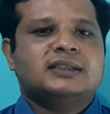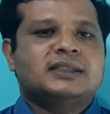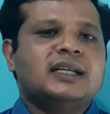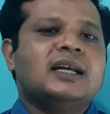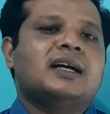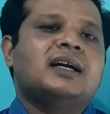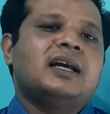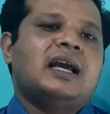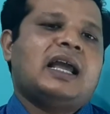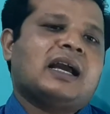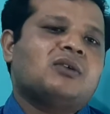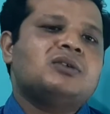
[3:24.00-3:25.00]
তাই না
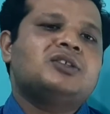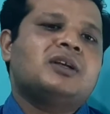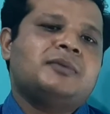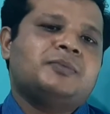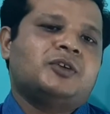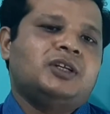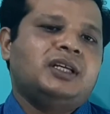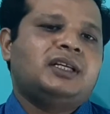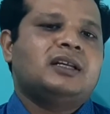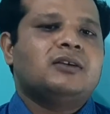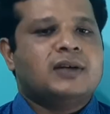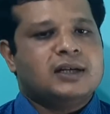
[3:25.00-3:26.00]
এখন যদি আমি বলি
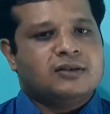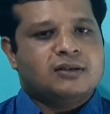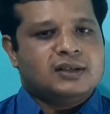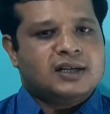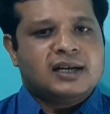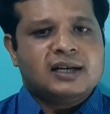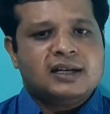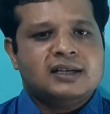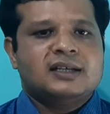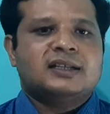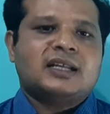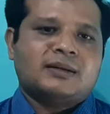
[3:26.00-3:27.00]
কিলোওয়াট ঘন্টা
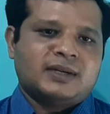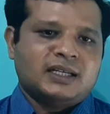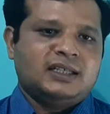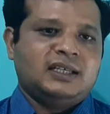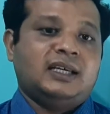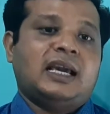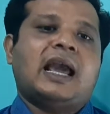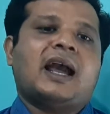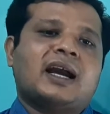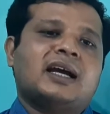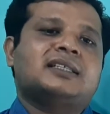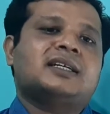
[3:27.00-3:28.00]
তার মানে কি
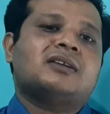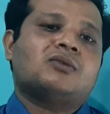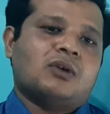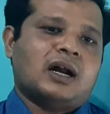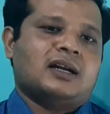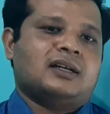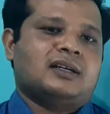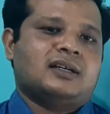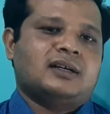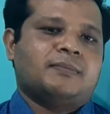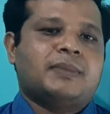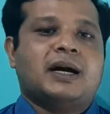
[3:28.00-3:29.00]
এক হাজার ওয়াট
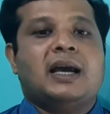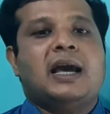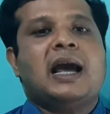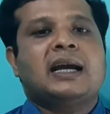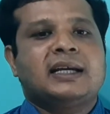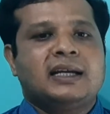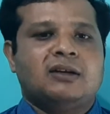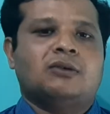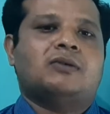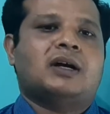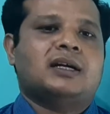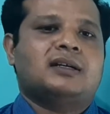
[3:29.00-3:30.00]
বা এক
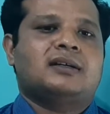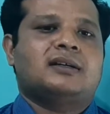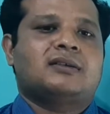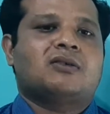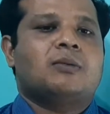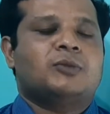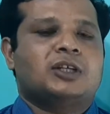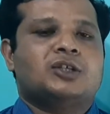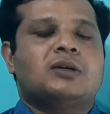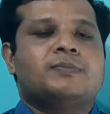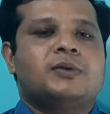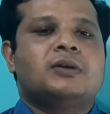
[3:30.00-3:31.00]
কিলোওয়াট ক্ষমতা
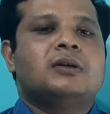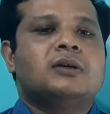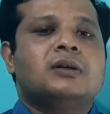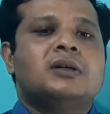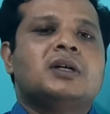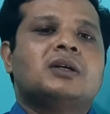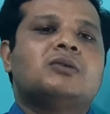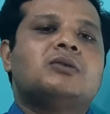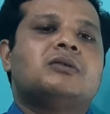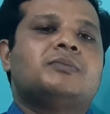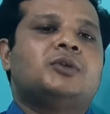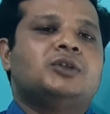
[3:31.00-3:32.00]
সম্পন্ন
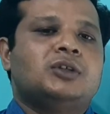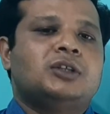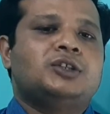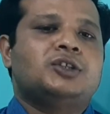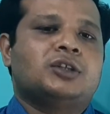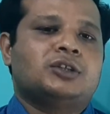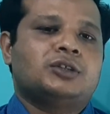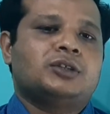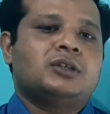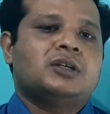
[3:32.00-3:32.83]
কোনো বৈদ্যুতিক যন্ত্র